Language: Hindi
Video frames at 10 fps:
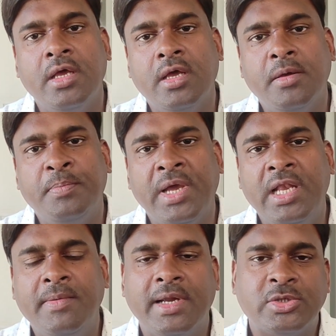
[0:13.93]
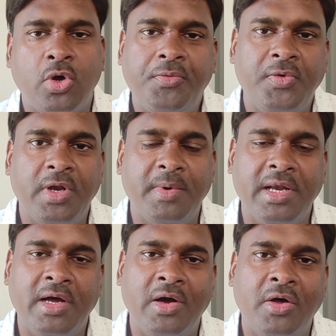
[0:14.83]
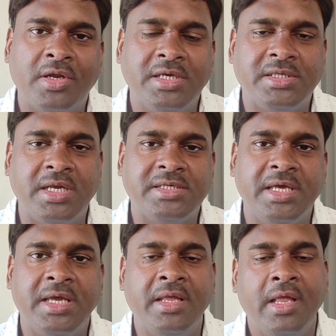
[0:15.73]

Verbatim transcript: पहली बार सॉफ्टवेयर बना और किस तरह से